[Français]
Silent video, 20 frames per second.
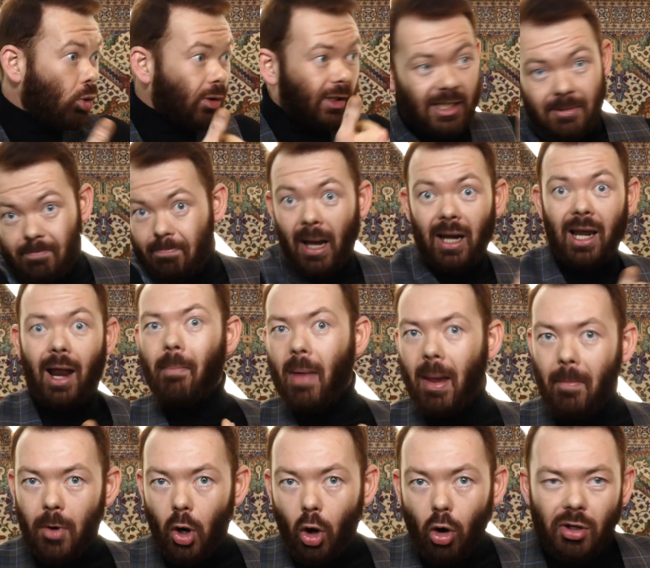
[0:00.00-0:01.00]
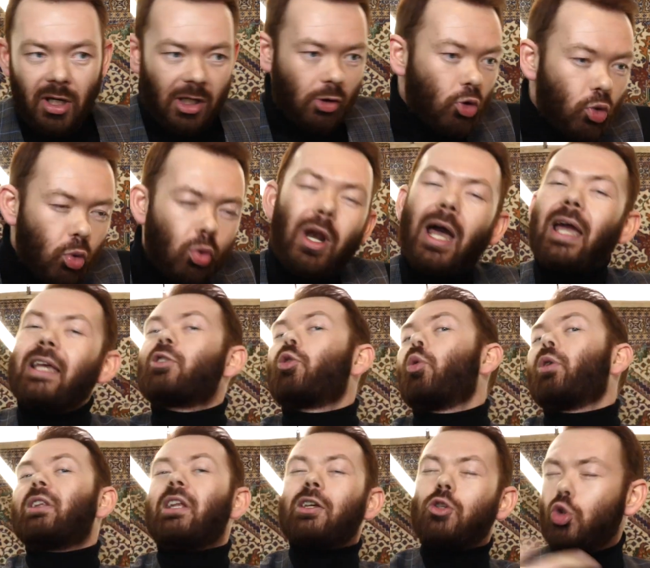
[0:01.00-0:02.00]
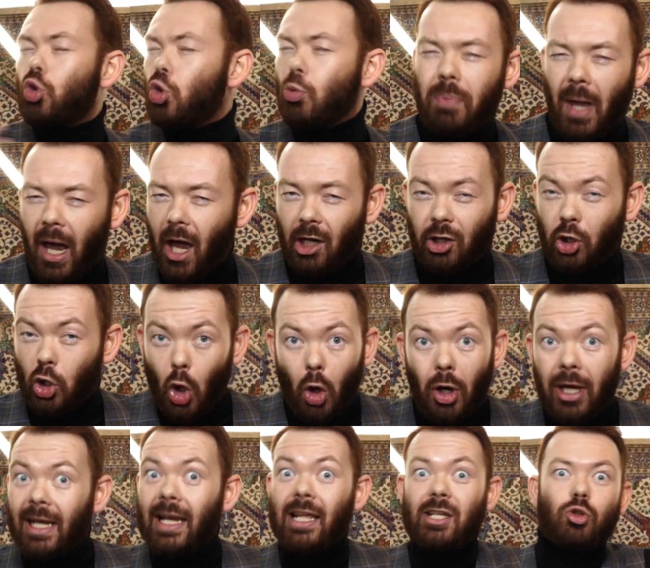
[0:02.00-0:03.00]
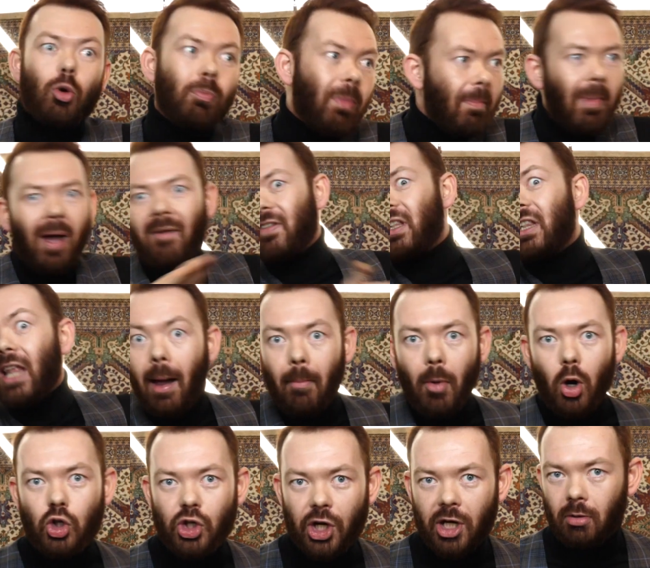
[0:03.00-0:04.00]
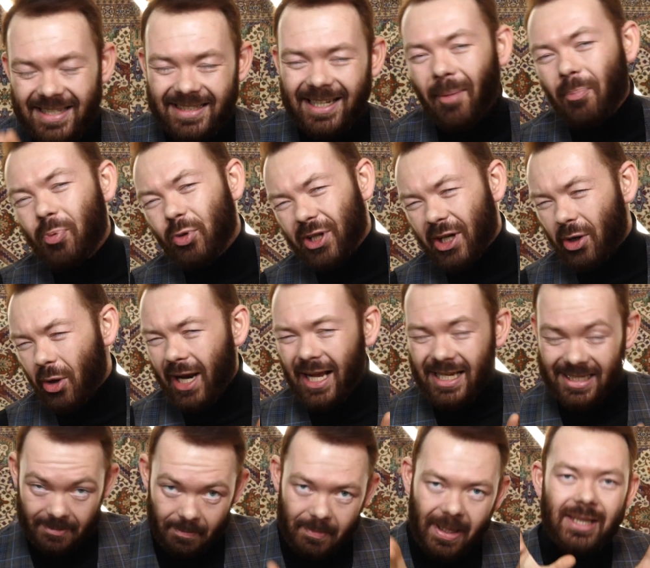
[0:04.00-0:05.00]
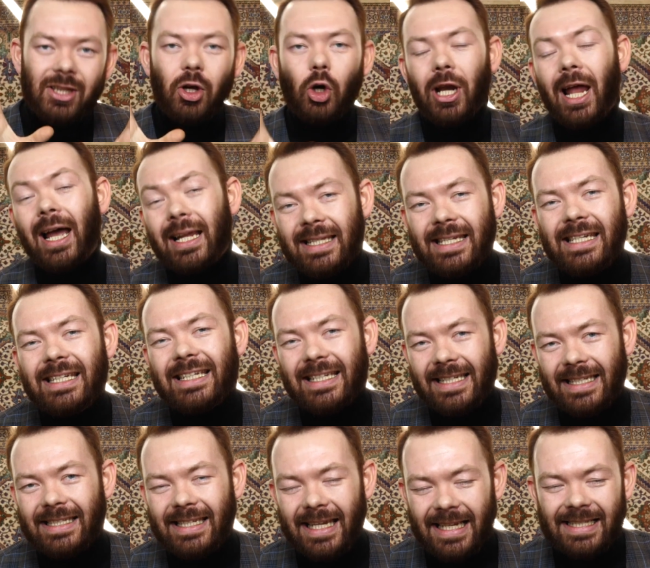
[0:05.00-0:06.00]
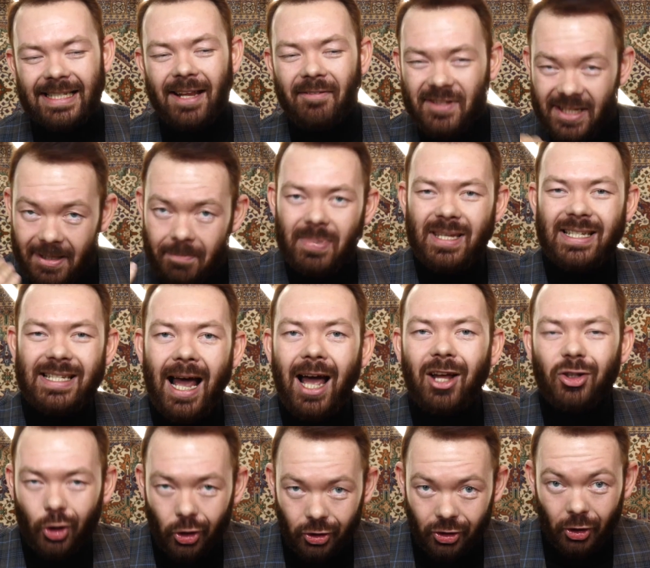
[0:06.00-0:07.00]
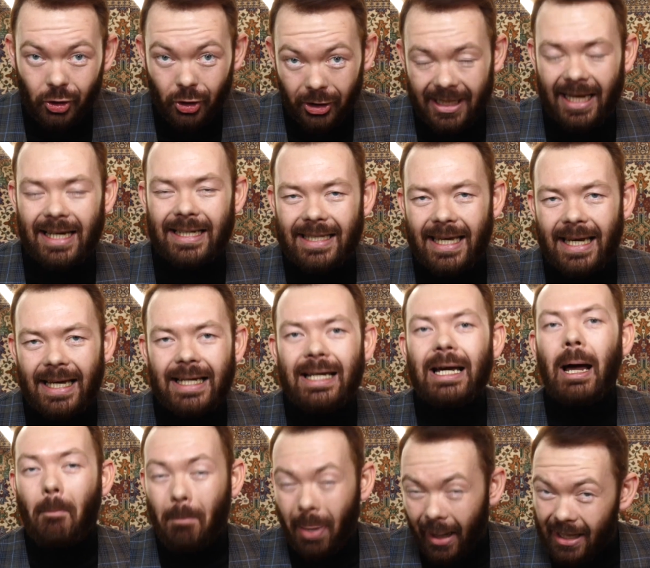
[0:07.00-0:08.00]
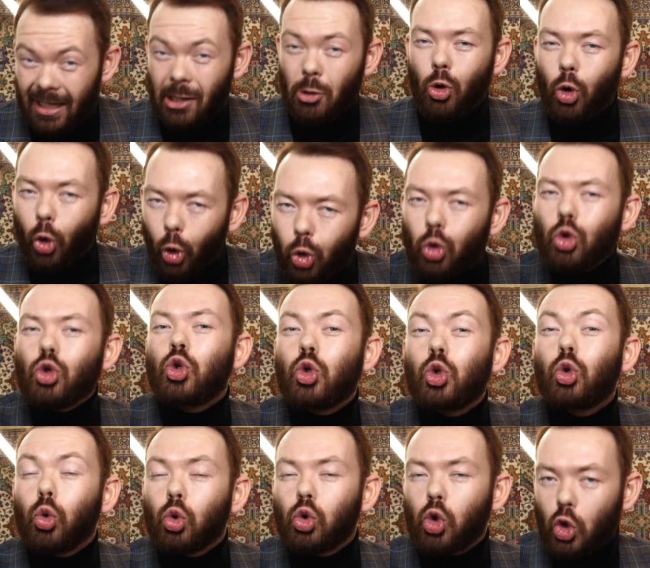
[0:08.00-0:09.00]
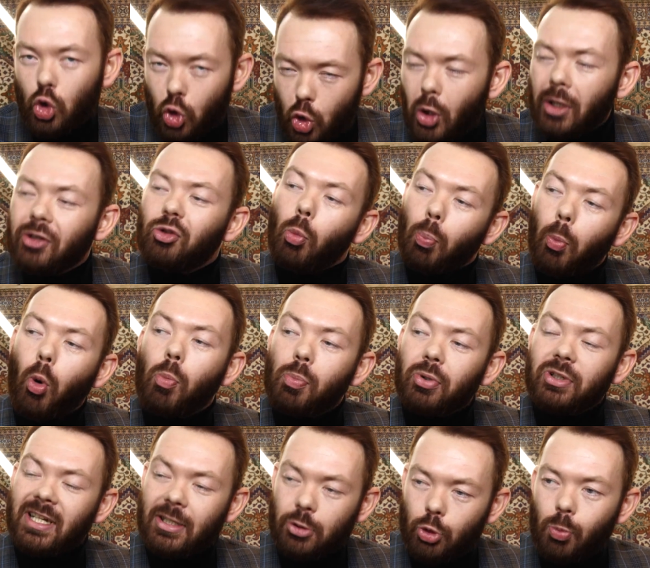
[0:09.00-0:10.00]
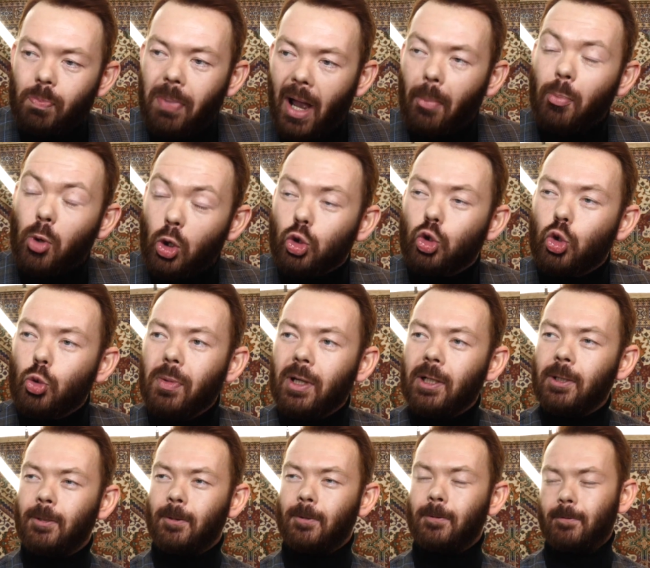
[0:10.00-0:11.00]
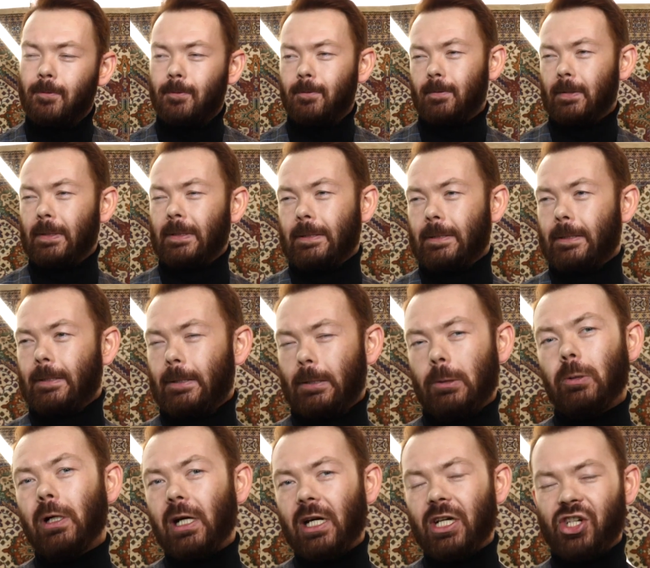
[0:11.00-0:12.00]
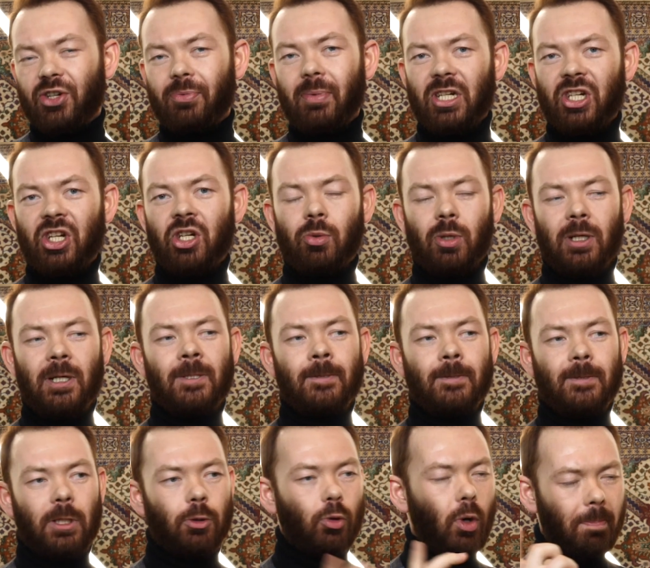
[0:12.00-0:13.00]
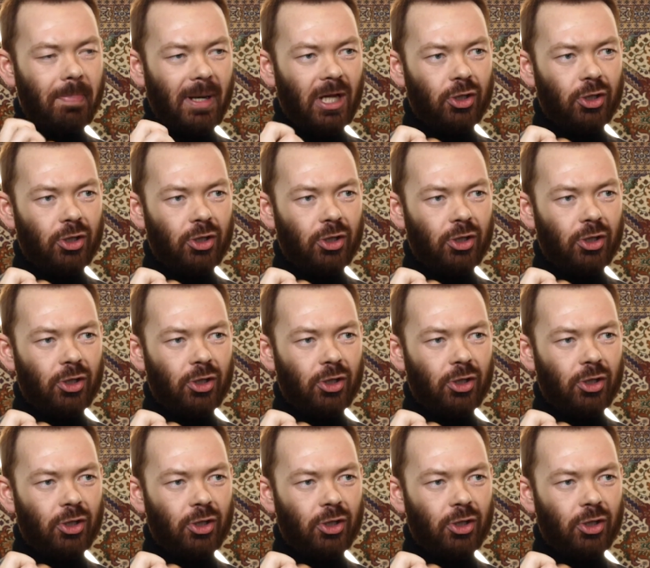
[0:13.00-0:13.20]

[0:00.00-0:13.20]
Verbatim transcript: compte qu'ils parlent la même langue, et du coup là ils ont été super accueillants et ils les ont même invités à manger. C'est un peu dégueulasse, mais dans l'article il disait que ça faisait bizarre d'entendre quelqu'un parler le russe soutenu et te proposer du barbecue d'humain. Ouais, j'imagine, ouais, ça doit